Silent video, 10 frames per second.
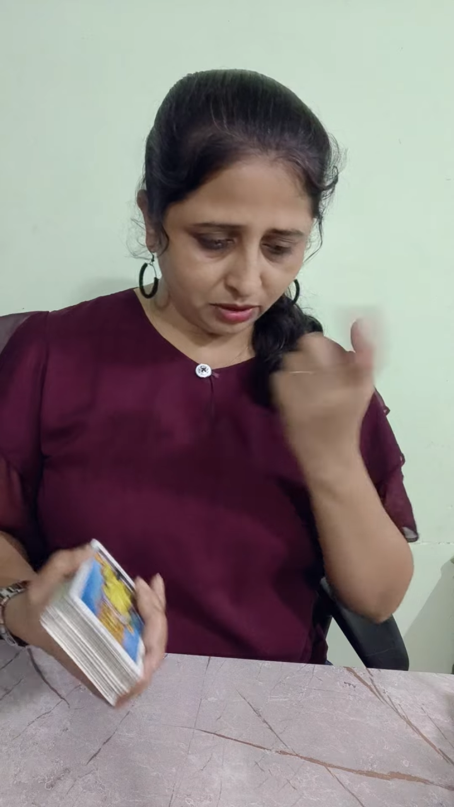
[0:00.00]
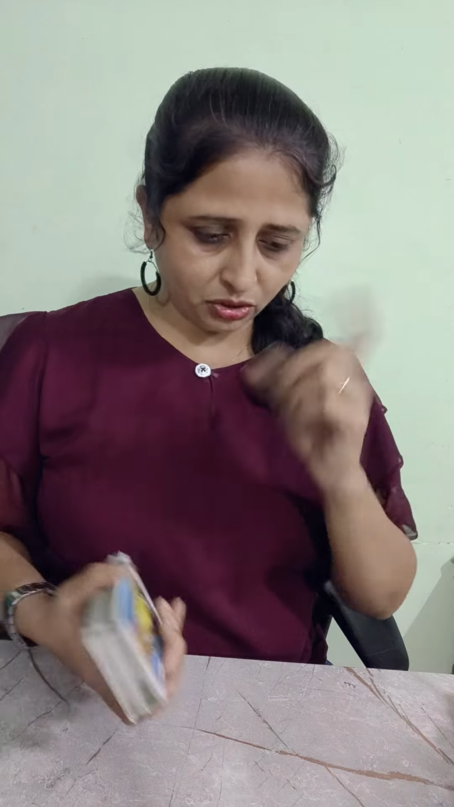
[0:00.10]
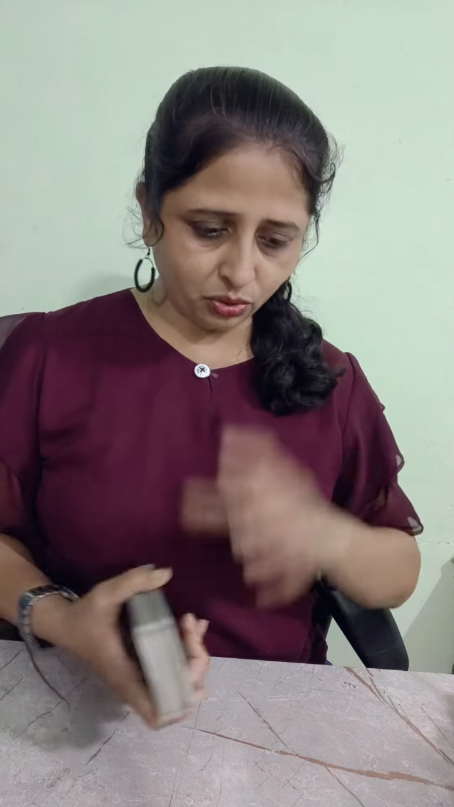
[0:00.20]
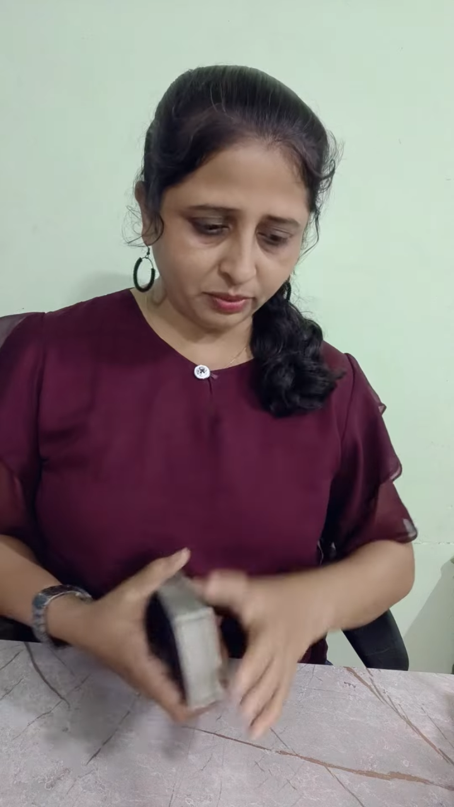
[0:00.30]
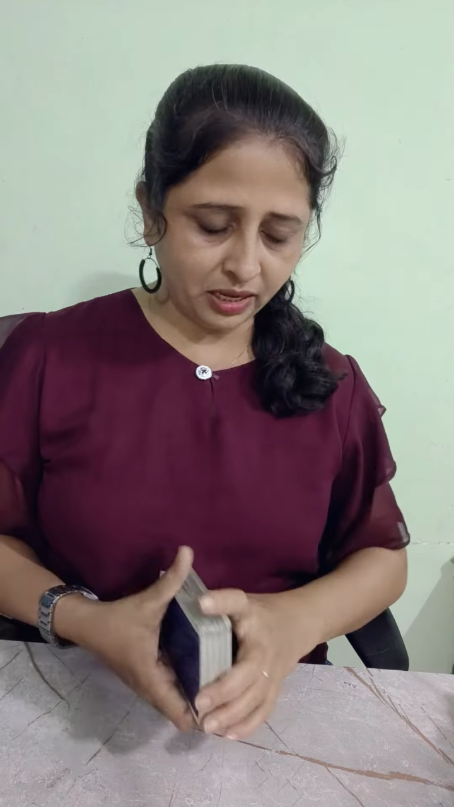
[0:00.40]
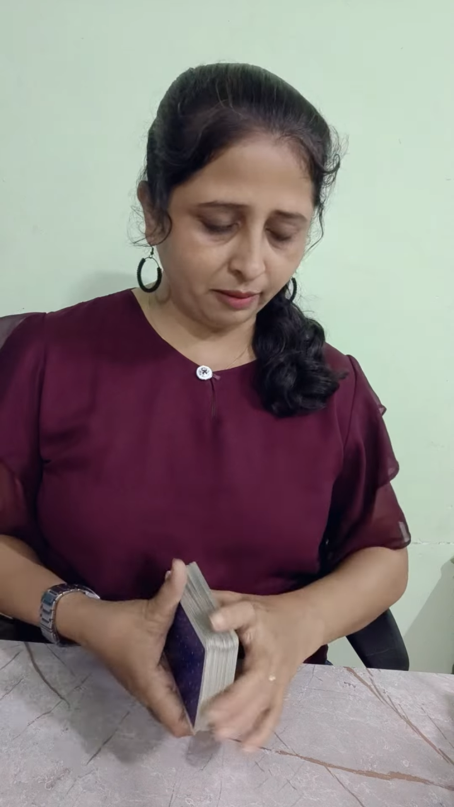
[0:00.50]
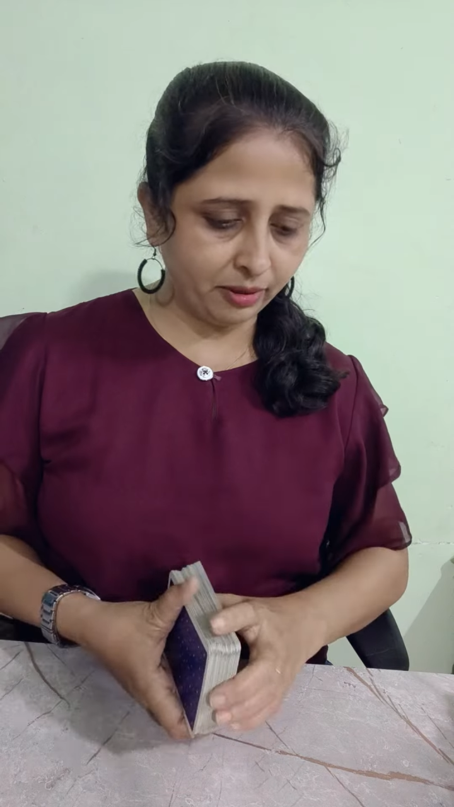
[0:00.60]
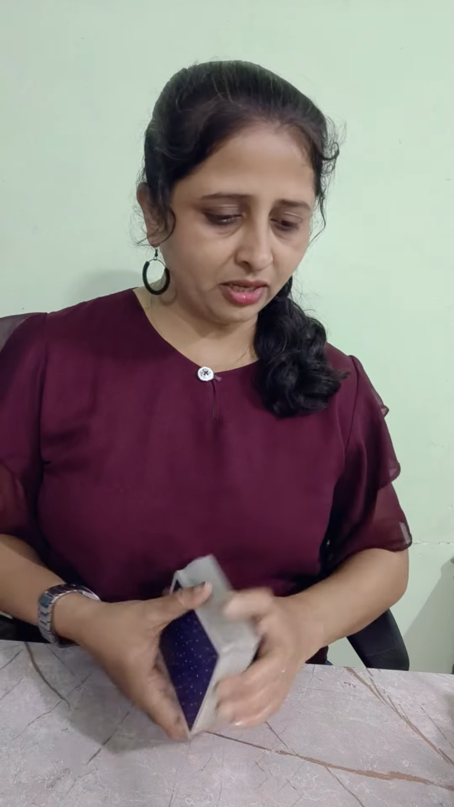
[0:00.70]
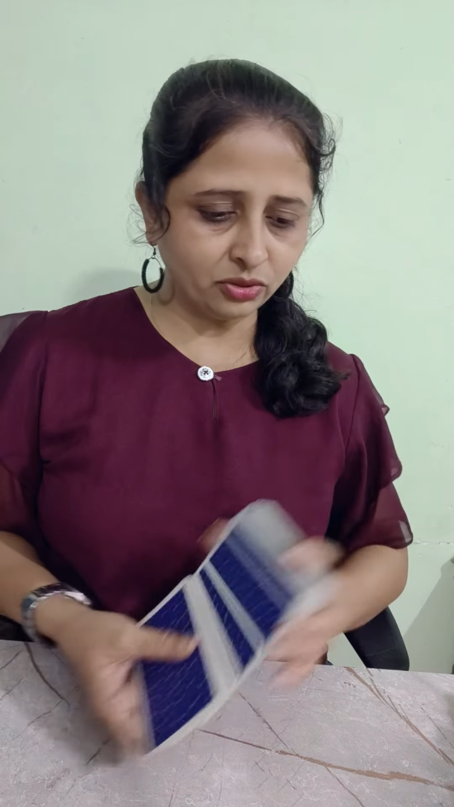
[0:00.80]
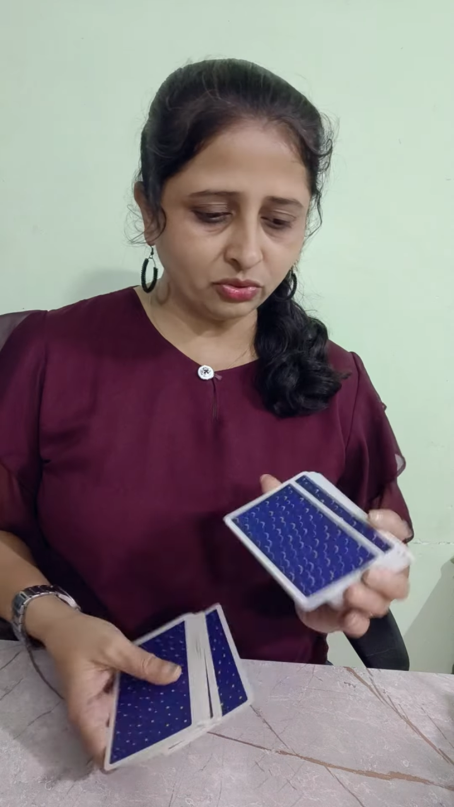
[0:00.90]
तो भी आपका
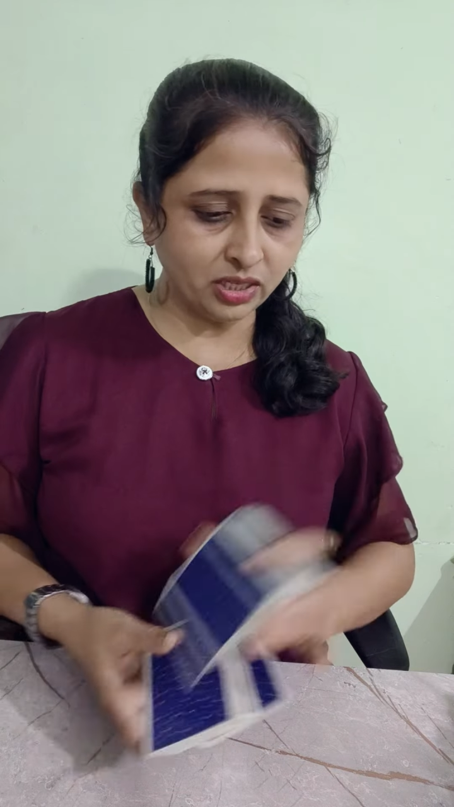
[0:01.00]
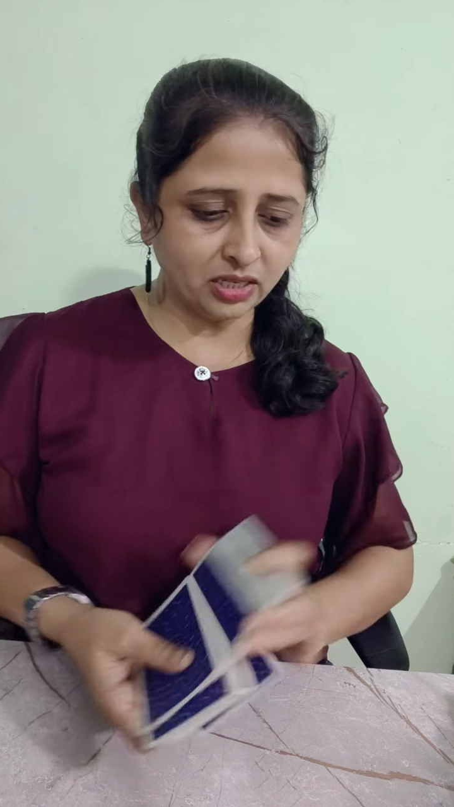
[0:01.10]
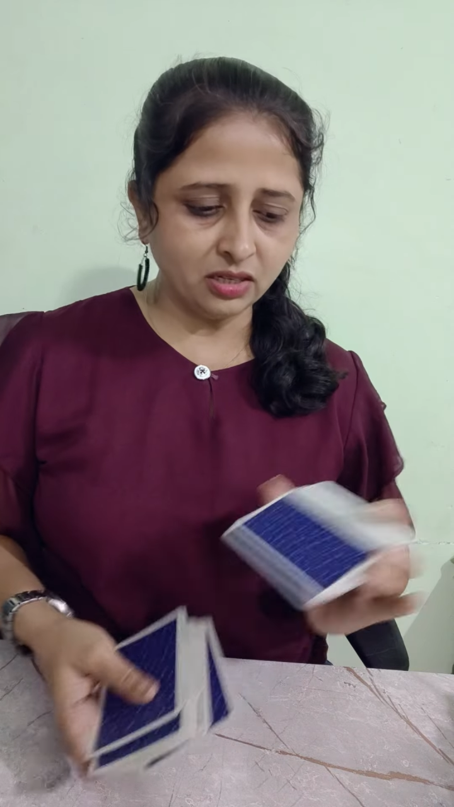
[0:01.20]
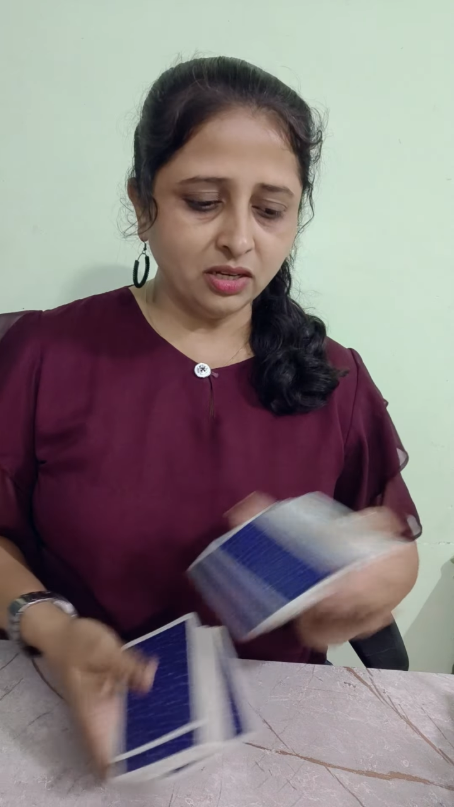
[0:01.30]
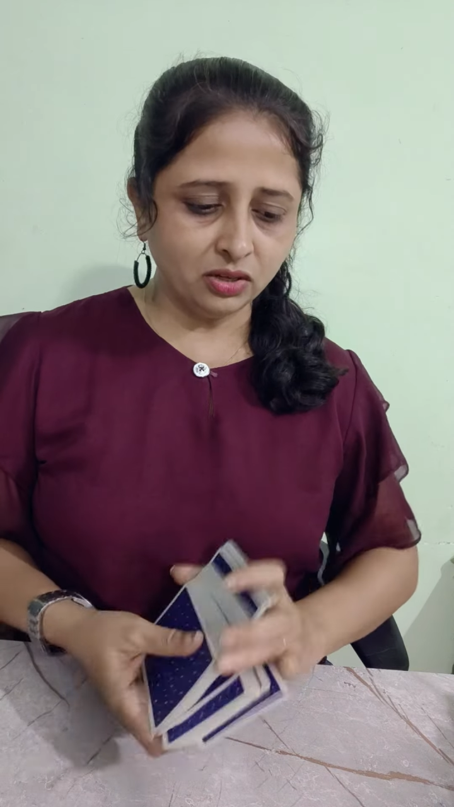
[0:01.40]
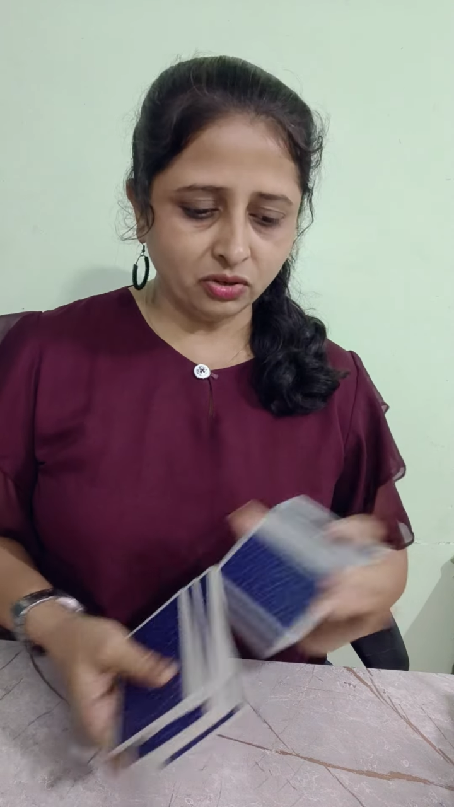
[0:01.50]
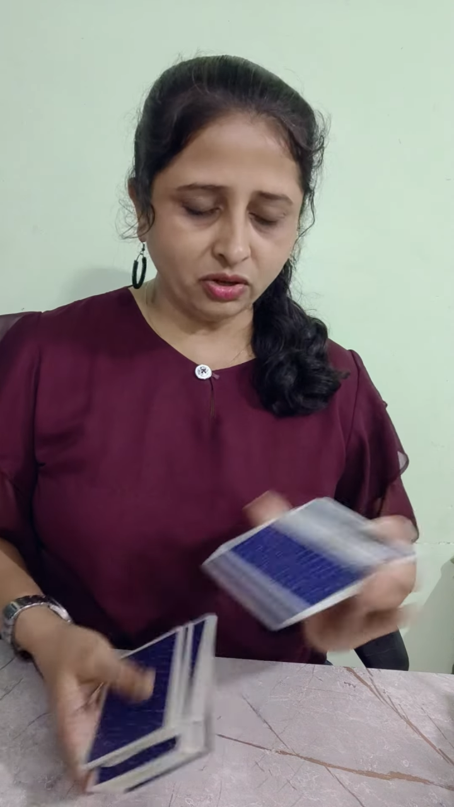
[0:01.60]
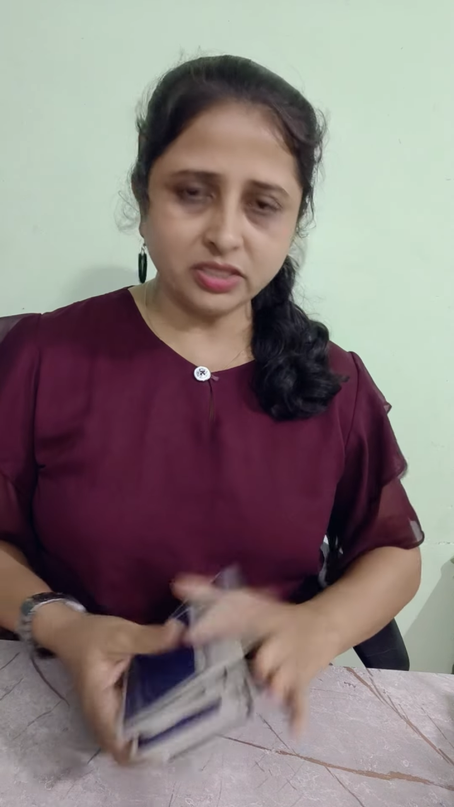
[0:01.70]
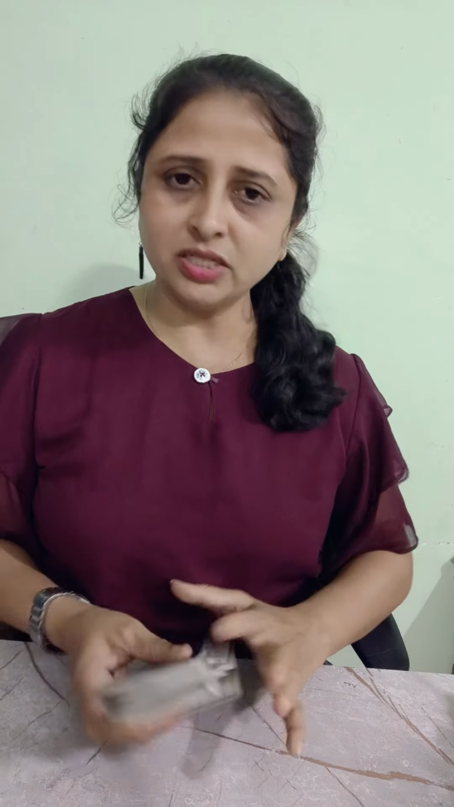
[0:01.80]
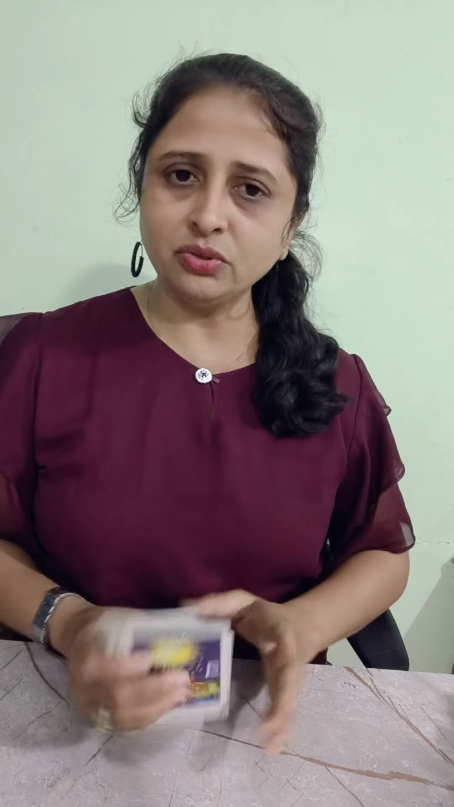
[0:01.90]
थोड़ा
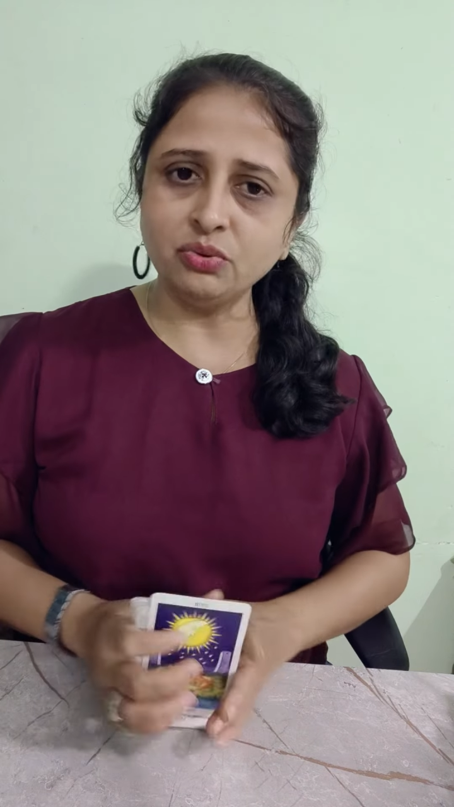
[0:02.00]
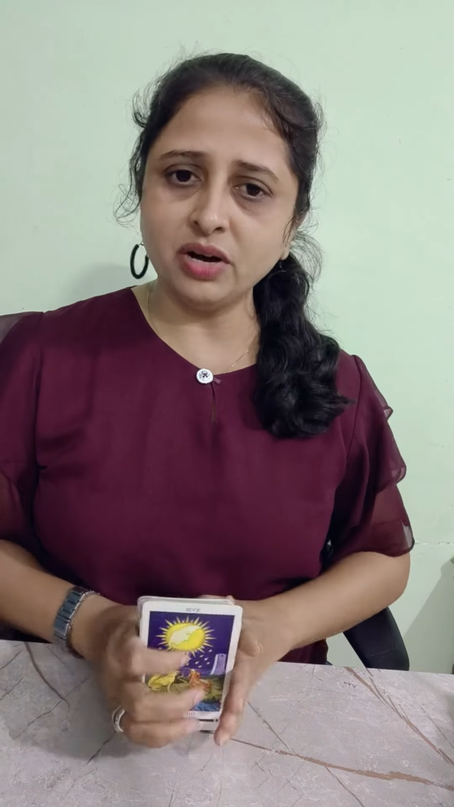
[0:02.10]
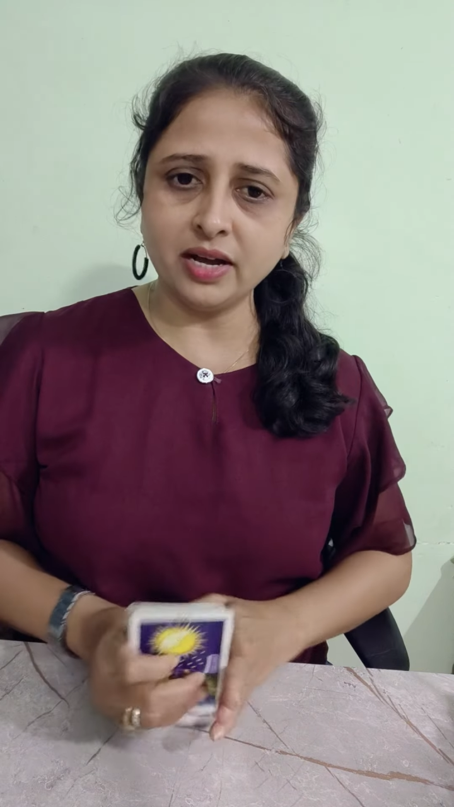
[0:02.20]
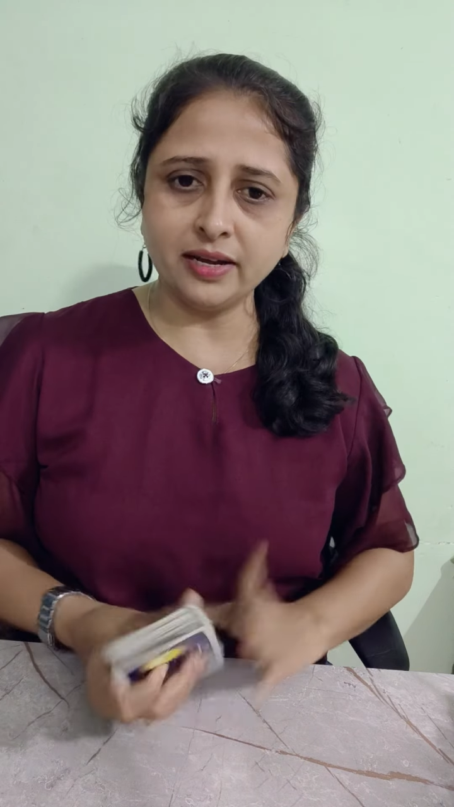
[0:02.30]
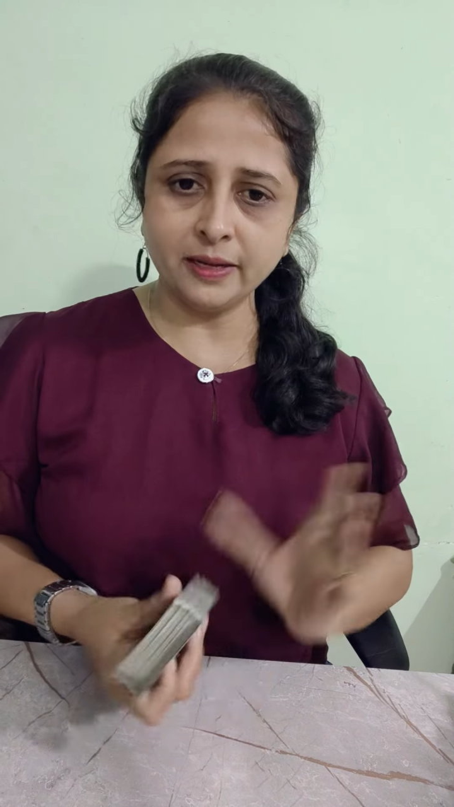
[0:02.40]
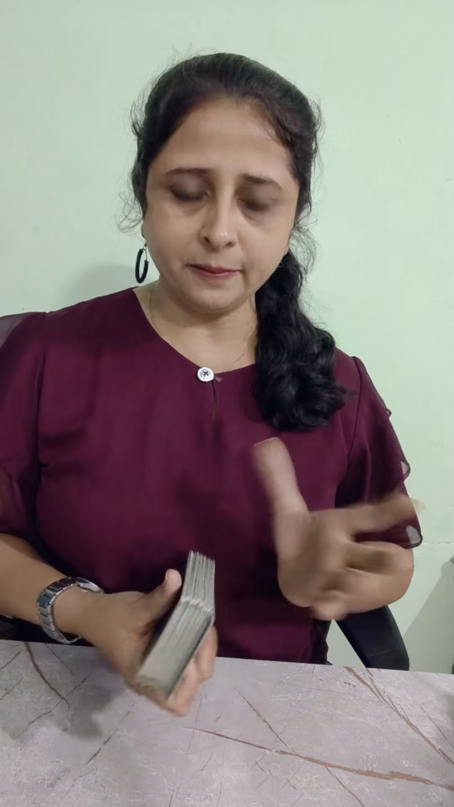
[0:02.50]
क्रॉसिंग हुआ है